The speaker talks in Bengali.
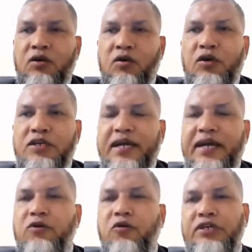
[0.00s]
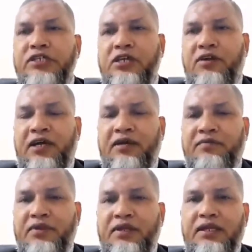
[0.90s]
ওই জায়গায় অফিস ছিল না
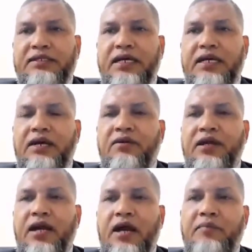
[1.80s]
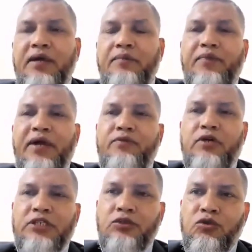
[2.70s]
যার কারণে আমরা প্রায়
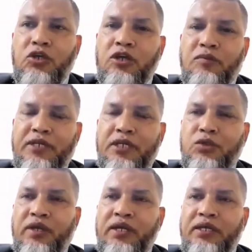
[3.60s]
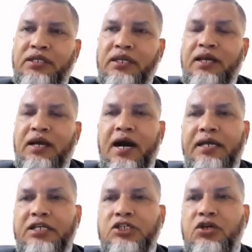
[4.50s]
পঁচাত্তর কিলোমিটার দূরে
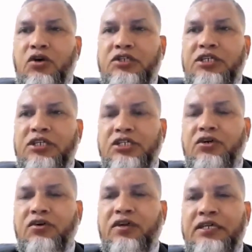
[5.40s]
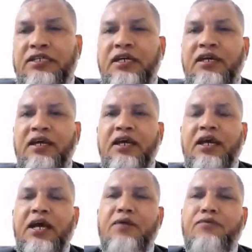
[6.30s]
আরেকটা শহর জিদ্দা শহরে এসে
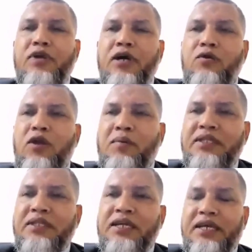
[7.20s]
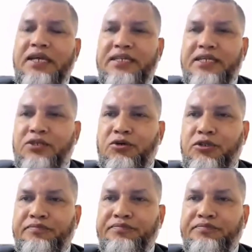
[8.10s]
এই প্রোডাক্ট গুলো আমাদেরকে নিয়ে যাইতে হইতো